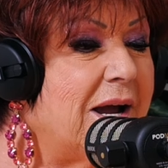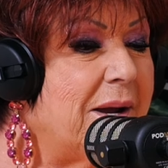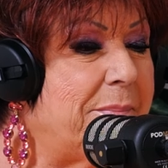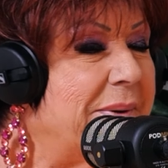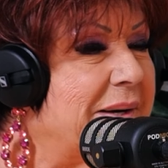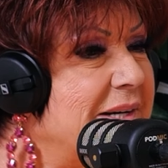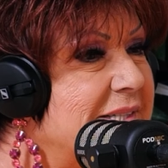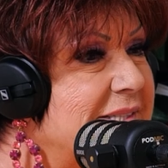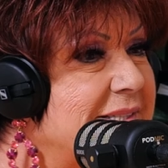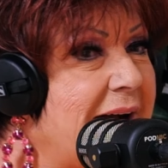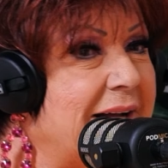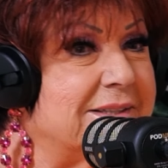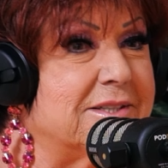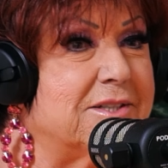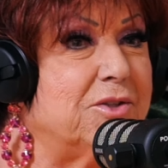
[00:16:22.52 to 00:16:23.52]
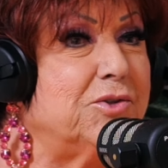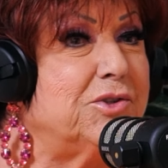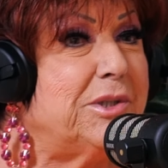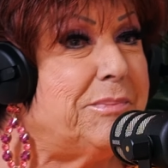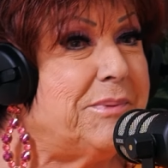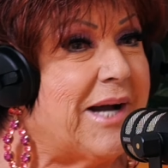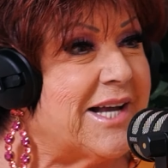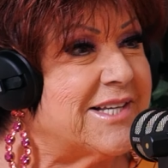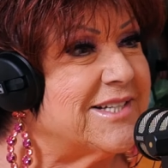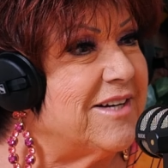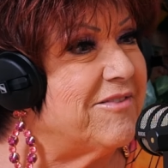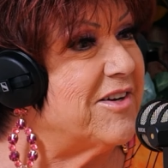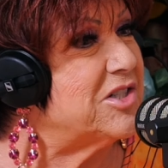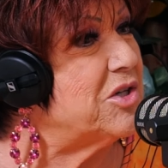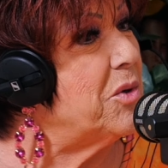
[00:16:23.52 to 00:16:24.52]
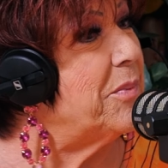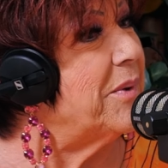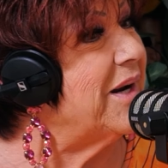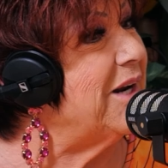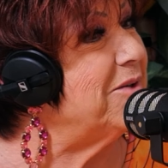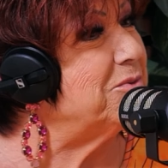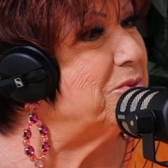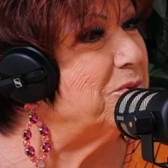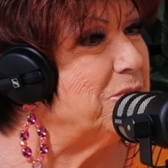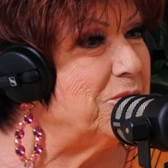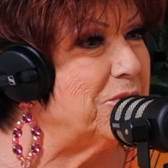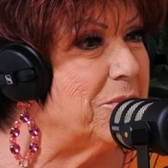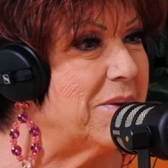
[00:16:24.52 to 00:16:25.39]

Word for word: eh, per l'estate, se non ti piace la facciamo per l'autunno,